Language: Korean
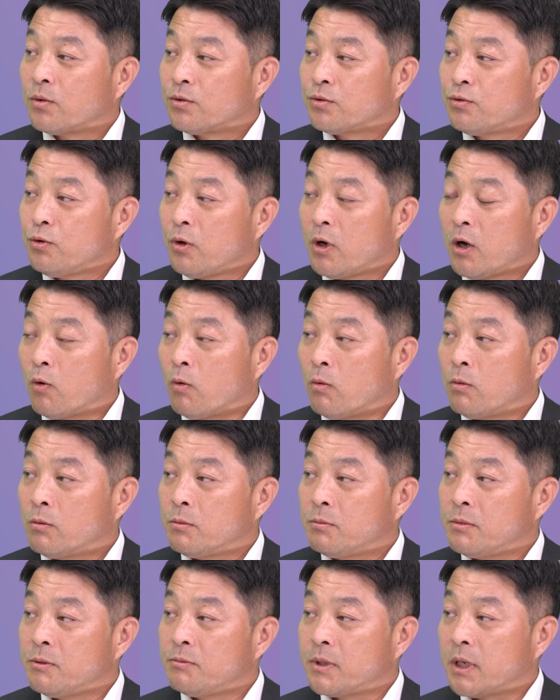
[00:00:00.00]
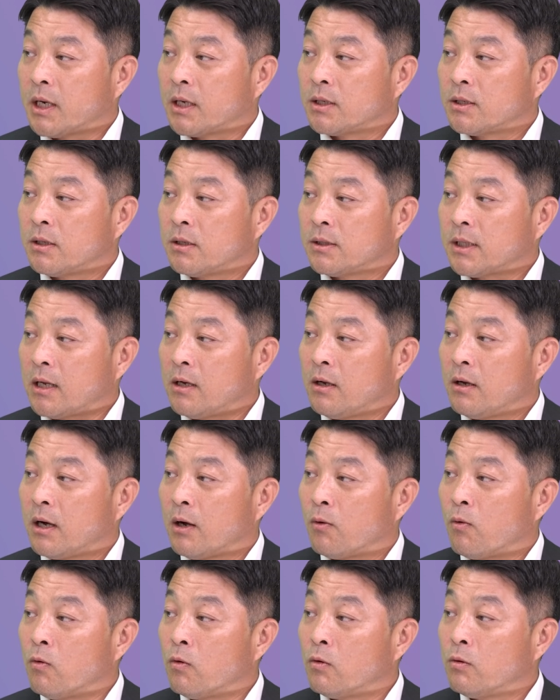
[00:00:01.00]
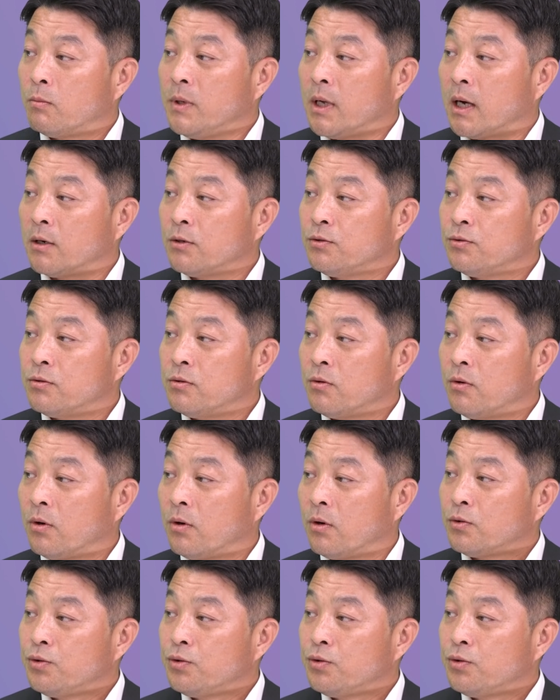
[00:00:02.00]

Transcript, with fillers: 수요와 공급 입장에서 달러가 공급량은 줄고